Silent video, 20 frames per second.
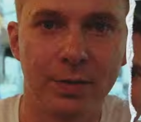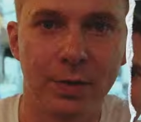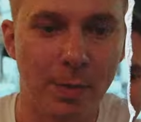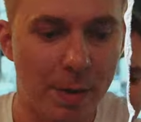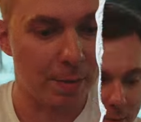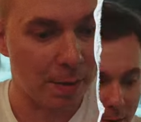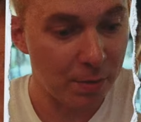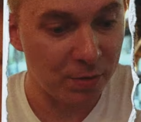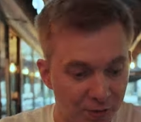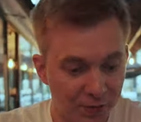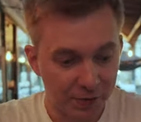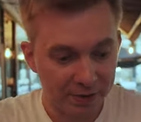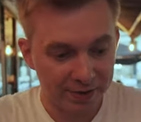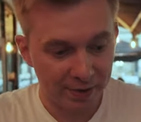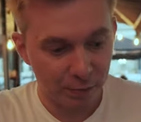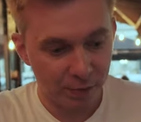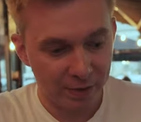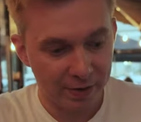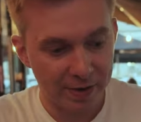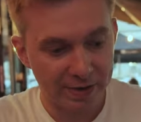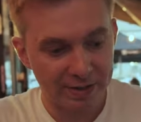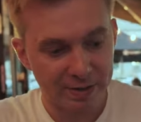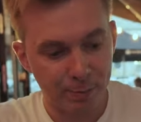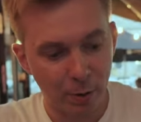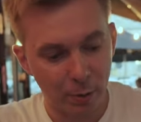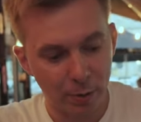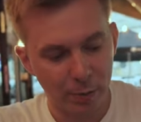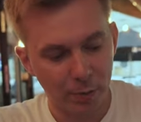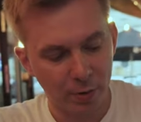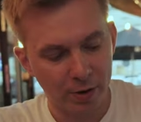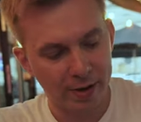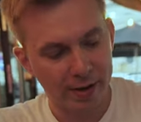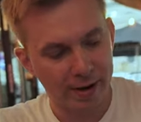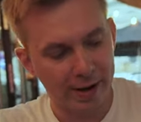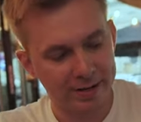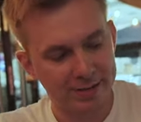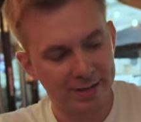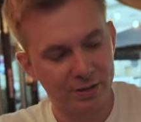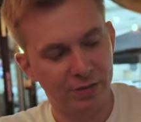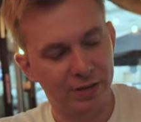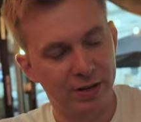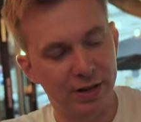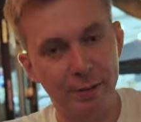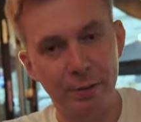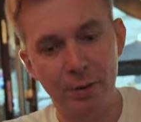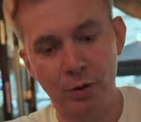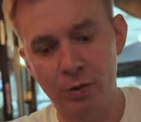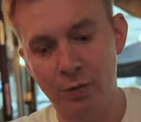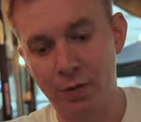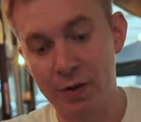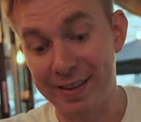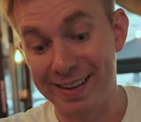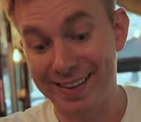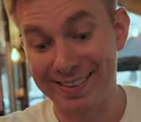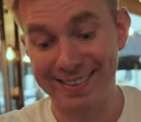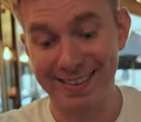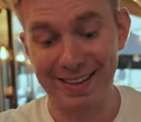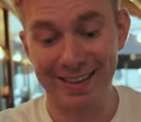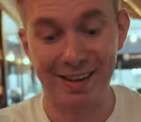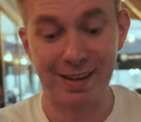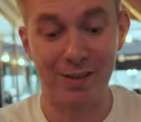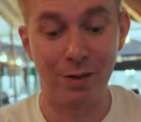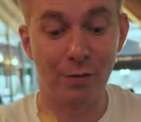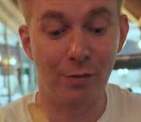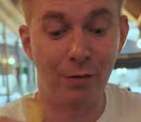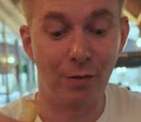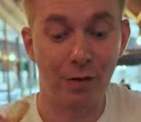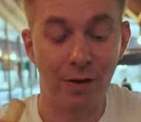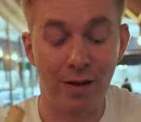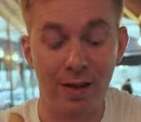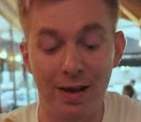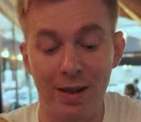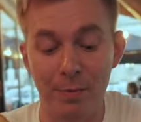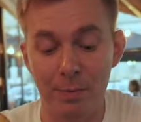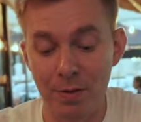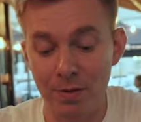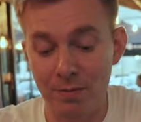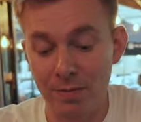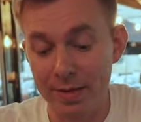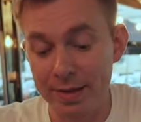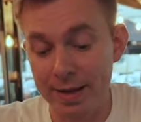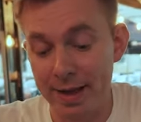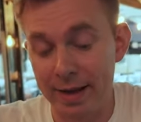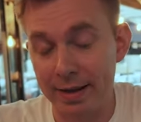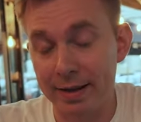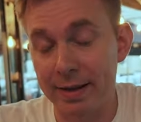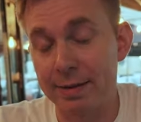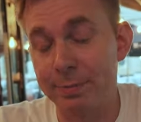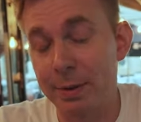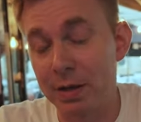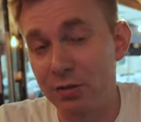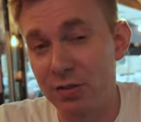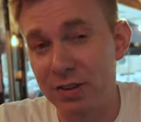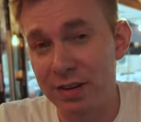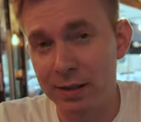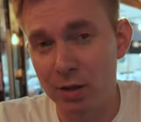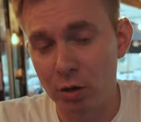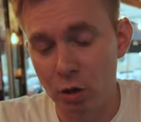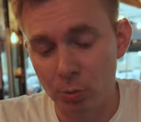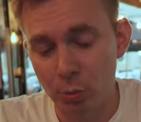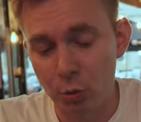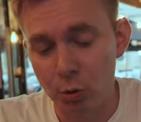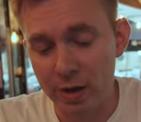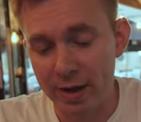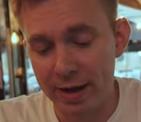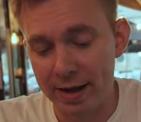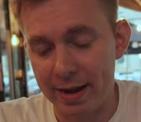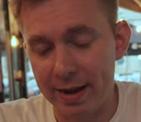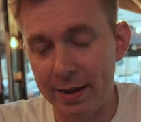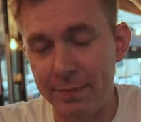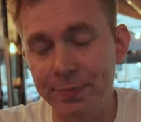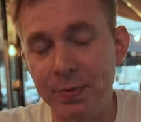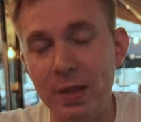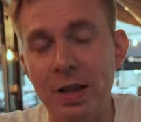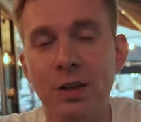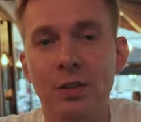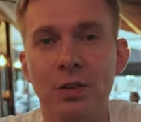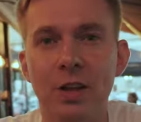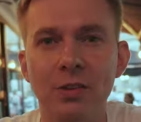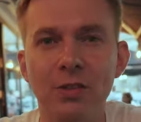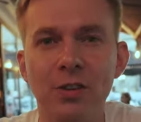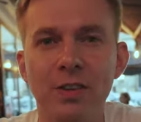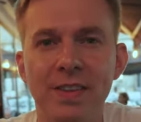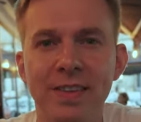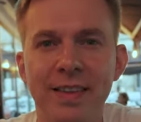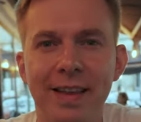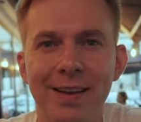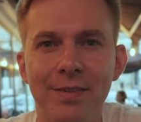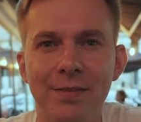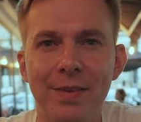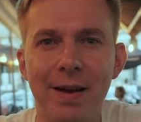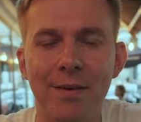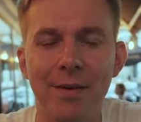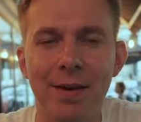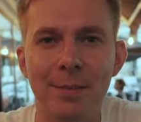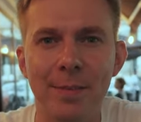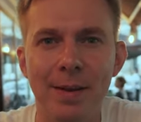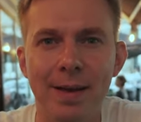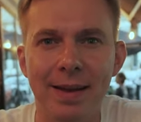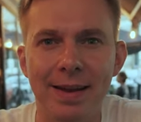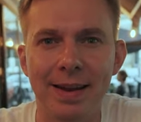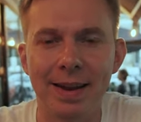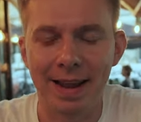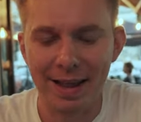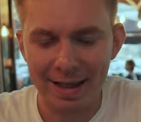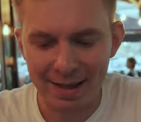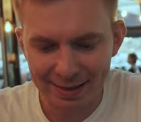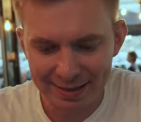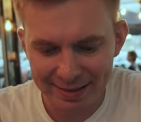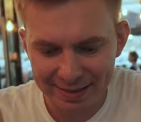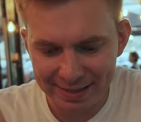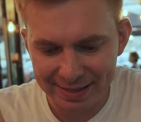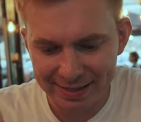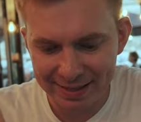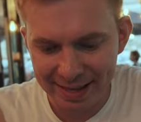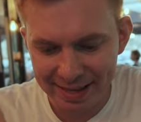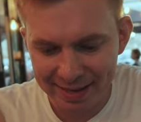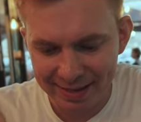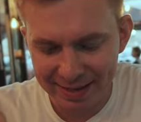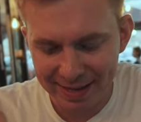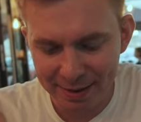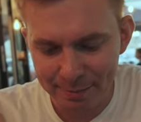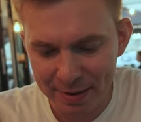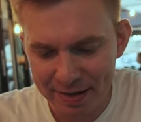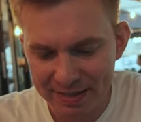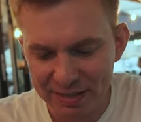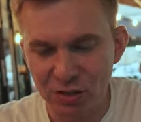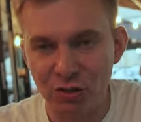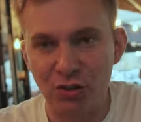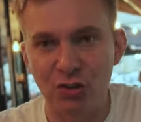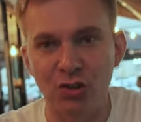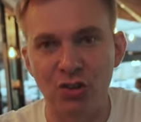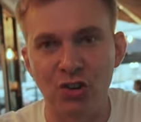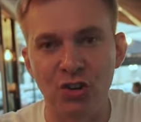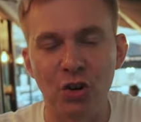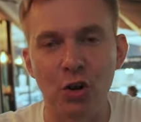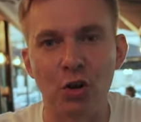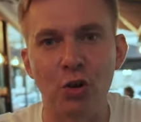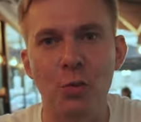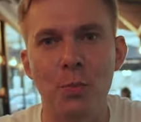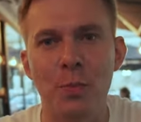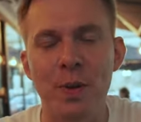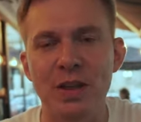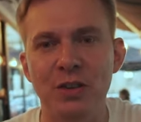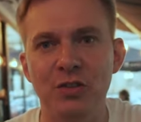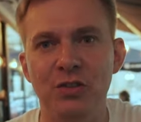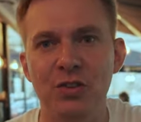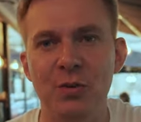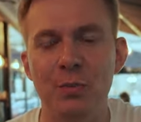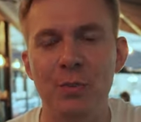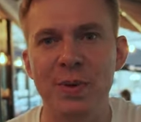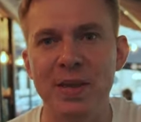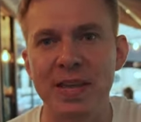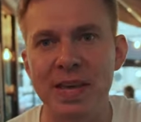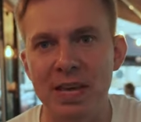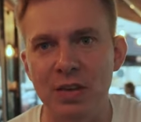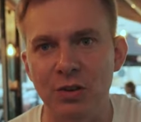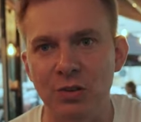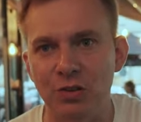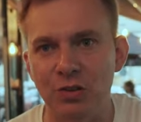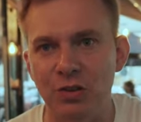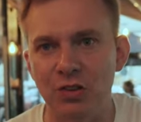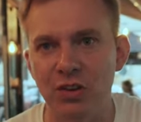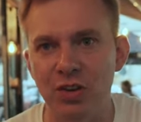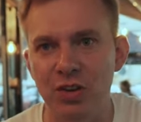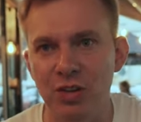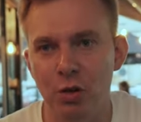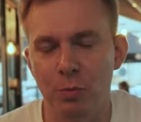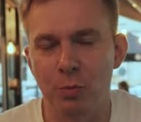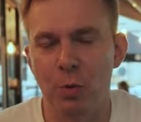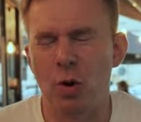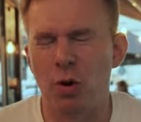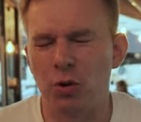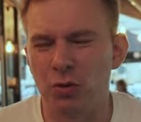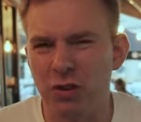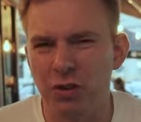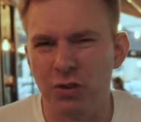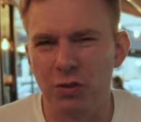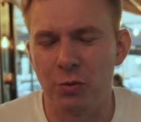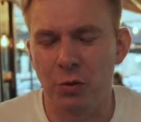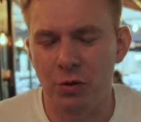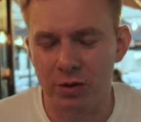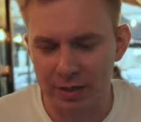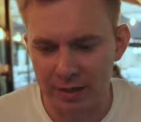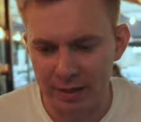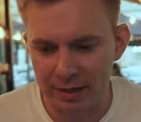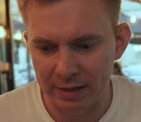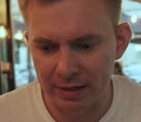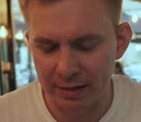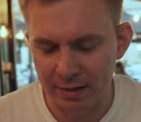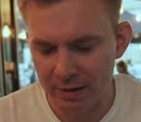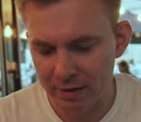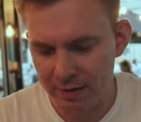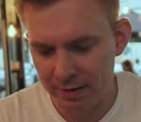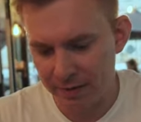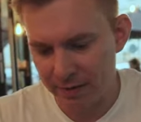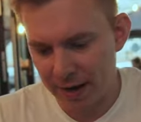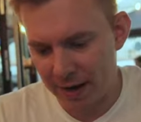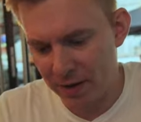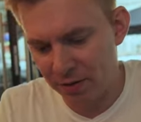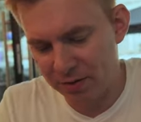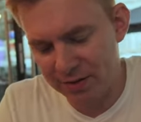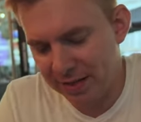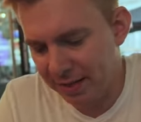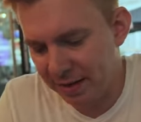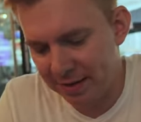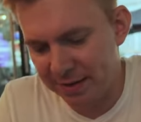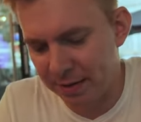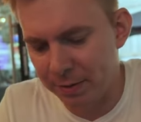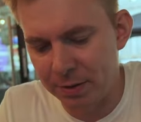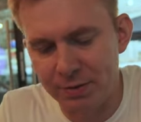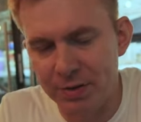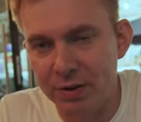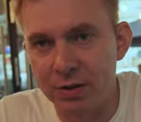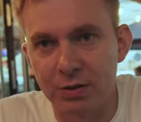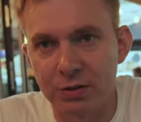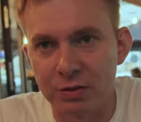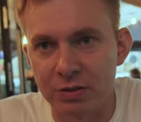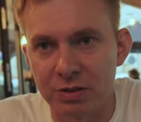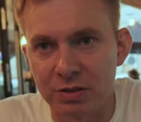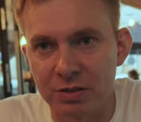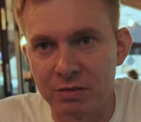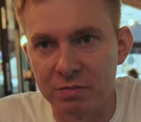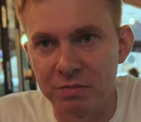Dobra, mamy swoje zamówienie z Bobby Burgera. Zaczynamy od frytek standardowo, ale powiem Wam tak, jak patrzę na tego burgera, to ja się zastanawiałem na ten temat, czy on będzie mniejszy, no bo 8 zł, ale on jest takiej samej wielkości.